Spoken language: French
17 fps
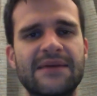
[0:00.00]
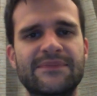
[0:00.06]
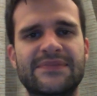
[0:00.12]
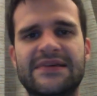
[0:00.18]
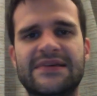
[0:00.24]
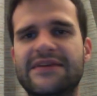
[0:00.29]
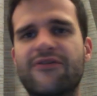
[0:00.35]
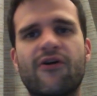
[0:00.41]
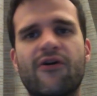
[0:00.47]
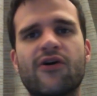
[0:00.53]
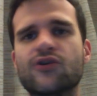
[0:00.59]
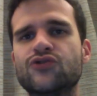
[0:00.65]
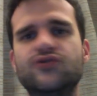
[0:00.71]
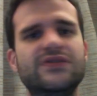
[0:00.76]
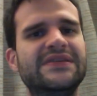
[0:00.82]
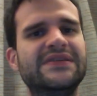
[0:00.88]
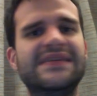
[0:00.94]
qui vont
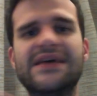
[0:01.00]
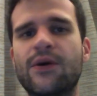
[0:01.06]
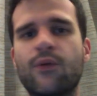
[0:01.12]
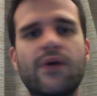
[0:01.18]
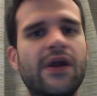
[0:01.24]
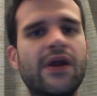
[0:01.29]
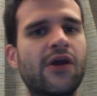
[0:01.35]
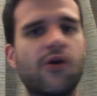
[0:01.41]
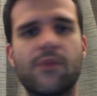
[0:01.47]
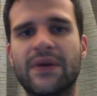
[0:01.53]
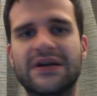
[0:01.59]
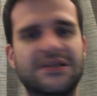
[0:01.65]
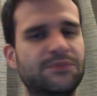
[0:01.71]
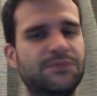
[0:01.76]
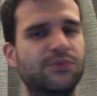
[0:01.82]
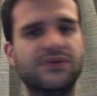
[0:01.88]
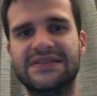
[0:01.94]
ensuite dérouler le
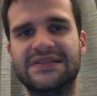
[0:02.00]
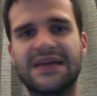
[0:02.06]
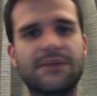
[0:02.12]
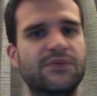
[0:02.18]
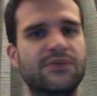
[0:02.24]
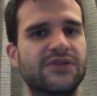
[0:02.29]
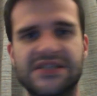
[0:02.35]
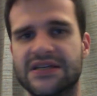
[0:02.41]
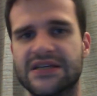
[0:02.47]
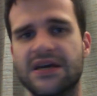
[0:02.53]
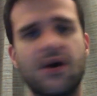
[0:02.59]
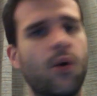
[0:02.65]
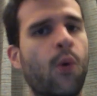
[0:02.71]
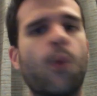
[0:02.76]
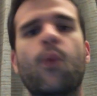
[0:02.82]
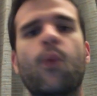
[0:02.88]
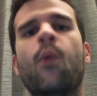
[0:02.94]
match petit à petit.
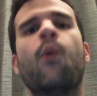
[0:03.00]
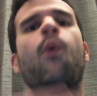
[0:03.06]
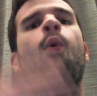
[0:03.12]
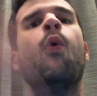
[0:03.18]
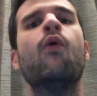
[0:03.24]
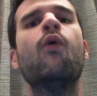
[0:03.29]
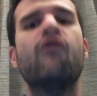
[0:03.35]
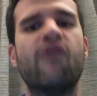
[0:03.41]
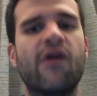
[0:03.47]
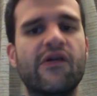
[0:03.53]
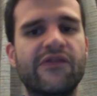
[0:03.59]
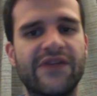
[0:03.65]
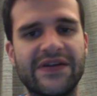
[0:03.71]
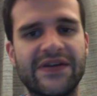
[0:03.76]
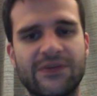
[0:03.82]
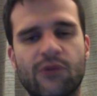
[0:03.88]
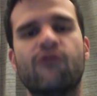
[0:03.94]
On revoit en
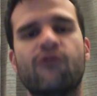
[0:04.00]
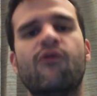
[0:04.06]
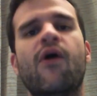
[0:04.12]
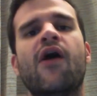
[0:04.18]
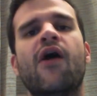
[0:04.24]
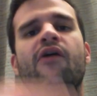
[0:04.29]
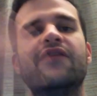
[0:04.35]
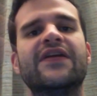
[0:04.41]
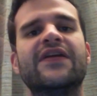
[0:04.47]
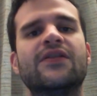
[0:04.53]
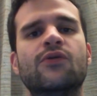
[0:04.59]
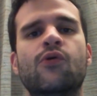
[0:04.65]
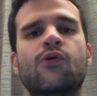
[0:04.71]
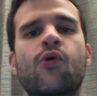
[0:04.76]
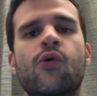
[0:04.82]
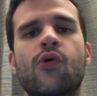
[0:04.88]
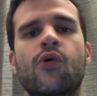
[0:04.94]
fait, on voit en fait
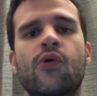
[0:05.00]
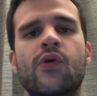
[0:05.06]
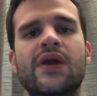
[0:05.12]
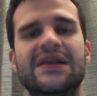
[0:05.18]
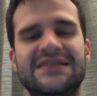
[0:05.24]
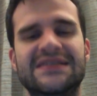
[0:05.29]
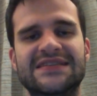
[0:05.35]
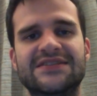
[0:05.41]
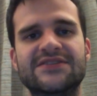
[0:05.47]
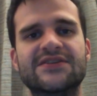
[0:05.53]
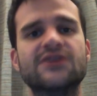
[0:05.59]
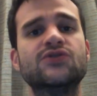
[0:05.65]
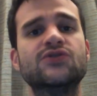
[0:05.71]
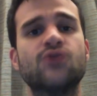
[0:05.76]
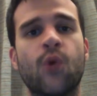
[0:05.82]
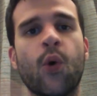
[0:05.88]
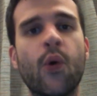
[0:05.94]
les Citizens
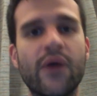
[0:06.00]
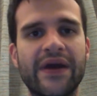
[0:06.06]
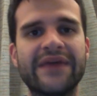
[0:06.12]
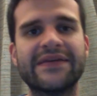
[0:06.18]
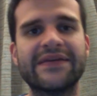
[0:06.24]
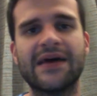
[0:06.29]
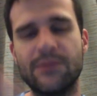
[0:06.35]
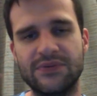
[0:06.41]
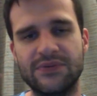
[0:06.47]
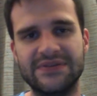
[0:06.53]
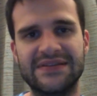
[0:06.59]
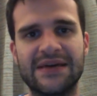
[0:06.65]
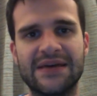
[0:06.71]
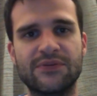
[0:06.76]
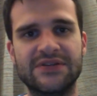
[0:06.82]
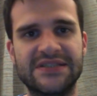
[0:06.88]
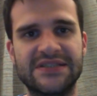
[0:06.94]
se renaître petit
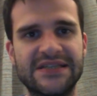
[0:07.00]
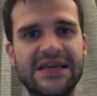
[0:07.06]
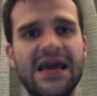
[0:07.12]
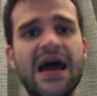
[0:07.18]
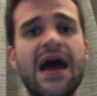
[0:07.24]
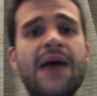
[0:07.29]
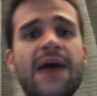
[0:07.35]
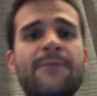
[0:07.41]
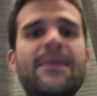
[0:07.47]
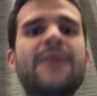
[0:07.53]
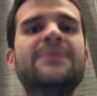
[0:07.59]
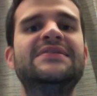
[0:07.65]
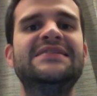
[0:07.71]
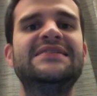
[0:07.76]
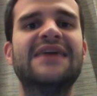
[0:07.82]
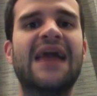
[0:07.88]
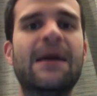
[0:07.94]
à petit, même
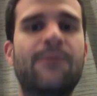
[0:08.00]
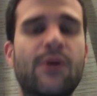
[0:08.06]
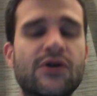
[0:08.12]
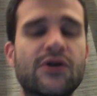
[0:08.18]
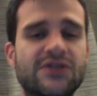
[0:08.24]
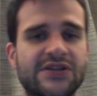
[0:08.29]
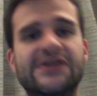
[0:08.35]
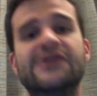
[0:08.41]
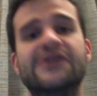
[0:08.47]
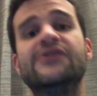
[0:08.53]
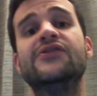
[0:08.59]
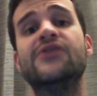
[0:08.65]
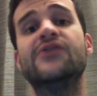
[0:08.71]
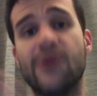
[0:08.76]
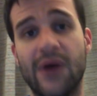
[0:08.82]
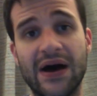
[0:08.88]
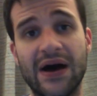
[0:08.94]
si à la pause il n'y a eu
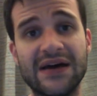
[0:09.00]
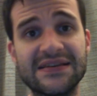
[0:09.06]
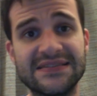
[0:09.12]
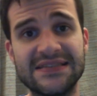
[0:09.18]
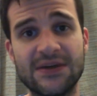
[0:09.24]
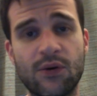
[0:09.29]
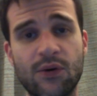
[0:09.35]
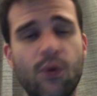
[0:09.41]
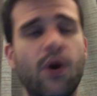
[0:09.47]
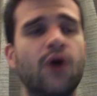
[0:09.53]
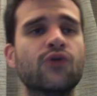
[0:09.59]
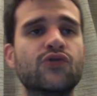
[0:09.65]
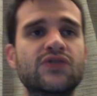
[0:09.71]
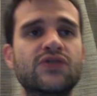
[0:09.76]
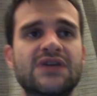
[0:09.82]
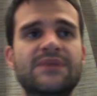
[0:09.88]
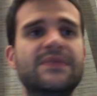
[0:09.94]
que 1-0, en
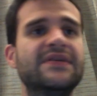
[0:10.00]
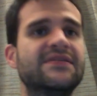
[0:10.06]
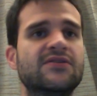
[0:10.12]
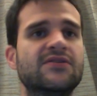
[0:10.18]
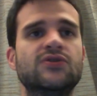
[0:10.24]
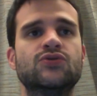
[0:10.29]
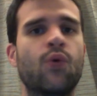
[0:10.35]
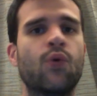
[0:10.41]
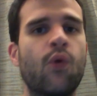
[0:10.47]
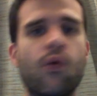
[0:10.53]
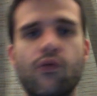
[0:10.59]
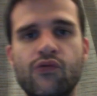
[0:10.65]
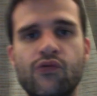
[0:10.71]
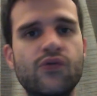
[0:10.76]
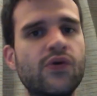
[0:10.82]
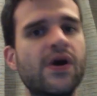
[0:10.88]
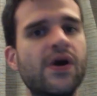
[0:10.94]
deuxième mi-temps ils sont
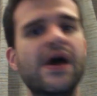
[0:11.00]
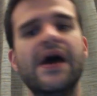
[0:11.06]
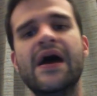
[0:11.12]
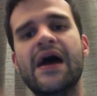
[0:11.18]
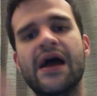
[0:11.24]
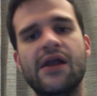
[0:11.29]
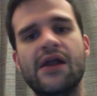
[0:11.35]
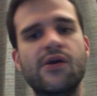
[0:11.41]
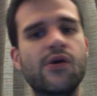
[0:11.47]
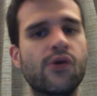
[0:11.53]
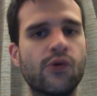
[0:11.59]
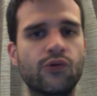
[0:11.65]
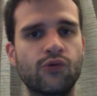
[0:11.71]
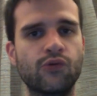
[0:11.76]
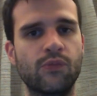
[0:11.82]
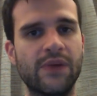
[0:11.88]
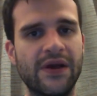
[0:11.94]
revenus. Il y a eu le
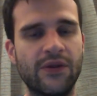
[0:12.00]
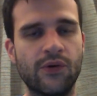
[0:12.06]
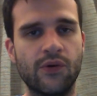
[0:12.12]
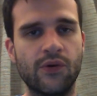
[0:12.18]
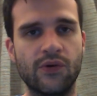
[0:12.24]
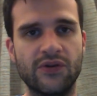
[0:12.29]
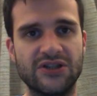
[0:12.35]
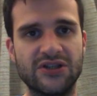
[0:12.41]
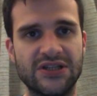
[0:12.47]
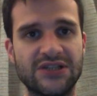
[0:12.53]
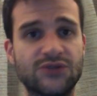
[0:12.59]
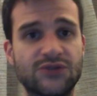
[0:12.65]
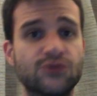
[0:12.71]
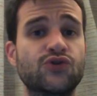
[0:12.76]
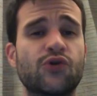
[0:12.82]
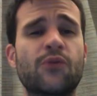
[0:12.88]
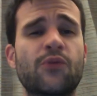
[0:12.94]
doublé de, de Jesus
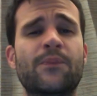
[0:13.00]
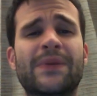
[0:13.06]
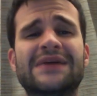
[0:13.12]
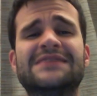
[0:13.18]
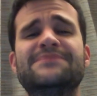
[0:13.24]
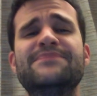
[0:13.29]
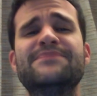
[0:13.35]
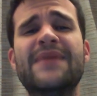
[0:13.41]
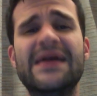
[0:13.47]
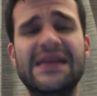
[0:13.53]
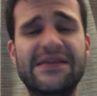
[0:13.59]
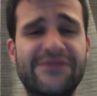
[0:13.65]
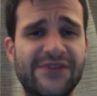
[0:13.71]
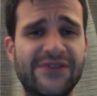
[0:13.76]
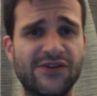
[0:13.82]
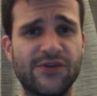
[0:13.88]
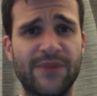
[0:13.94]
sur une passe
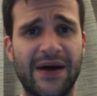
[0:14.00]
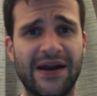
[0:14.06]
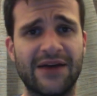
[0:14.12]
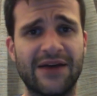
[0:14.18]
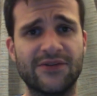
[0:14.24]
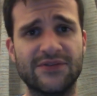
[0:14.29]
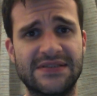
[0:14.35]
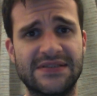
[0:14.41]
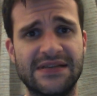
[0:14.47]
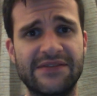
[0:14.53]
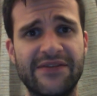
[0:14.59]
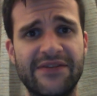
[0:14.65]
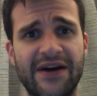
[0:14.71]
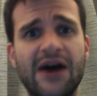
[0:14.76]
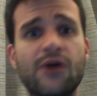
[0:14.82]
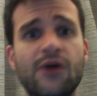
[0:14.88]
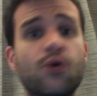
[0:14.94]
magnifique de Bernardo
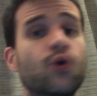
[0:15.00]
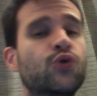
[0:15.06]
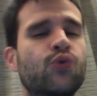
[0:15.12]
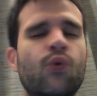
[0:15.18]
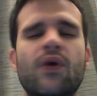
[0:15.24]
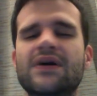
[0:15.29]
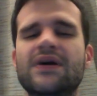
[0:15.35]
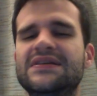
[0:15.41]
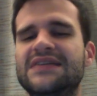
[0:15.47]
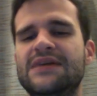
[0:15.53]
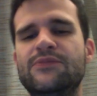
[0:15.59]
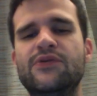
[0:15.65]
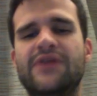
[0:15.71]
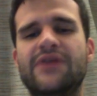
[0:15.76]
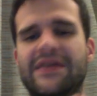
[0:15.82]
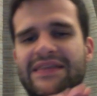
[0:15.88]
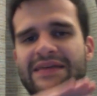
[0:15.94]
Silva. Le troisième
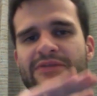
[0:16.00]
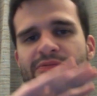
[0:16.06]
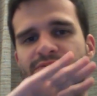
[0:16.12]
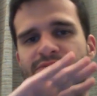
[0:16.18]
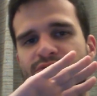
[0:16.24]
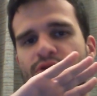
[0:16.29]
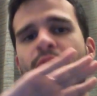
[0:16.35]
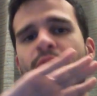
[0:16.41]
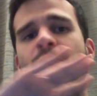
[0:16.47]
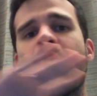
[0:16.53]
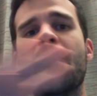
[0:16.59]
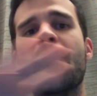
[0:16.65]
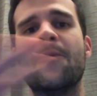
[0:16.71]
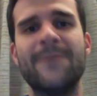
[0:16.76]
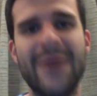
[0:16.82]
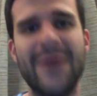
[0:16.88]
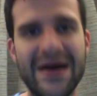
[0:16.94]
but était absolument
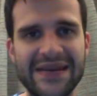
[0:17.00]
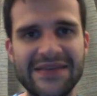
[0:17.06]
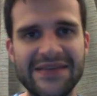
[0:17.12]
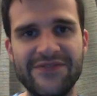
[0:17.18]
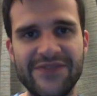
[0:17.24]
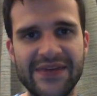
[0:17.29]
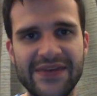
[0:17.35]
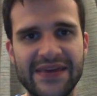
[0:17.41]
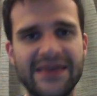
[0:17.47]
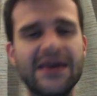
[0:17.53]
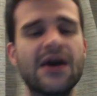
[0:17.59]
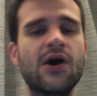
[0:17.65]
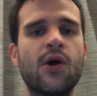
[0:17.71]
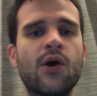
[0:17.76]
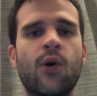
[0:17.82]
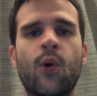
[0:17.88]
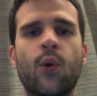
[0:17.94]
magnifique.
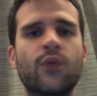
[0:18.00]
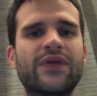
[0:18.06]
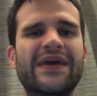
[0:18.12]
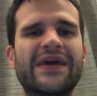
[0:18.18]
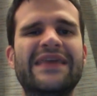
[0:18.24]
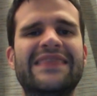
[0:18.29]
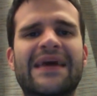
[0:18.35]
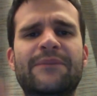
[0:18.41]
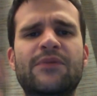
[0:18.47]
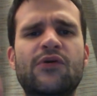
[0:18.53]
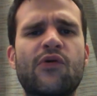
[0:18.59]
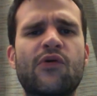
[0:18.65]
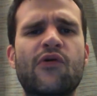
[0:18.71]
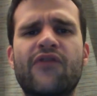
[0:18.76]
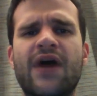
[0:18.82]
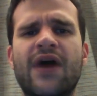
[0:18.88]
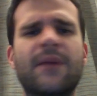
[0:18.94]
Rodri tape une
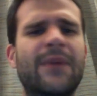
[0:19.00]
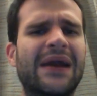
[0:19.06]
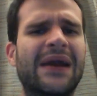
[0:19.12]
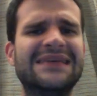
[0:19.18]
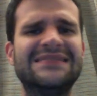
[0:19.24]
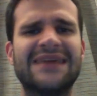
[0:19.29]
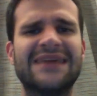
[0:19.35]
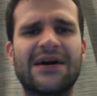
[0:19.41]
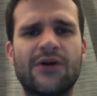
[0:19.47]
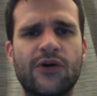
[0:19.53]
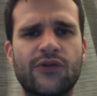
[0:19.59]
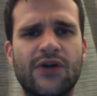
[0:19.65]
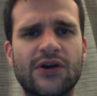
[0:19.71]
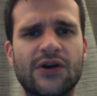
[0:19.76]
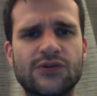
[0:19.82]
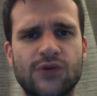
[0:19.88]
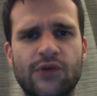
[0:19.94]
frappe à l'extérieur de
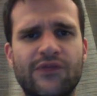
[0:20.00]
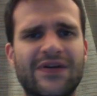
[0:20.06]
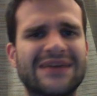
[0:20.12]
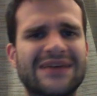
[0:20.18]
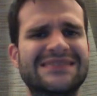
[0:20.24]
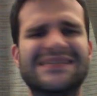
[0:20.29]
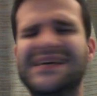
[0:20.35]
la surface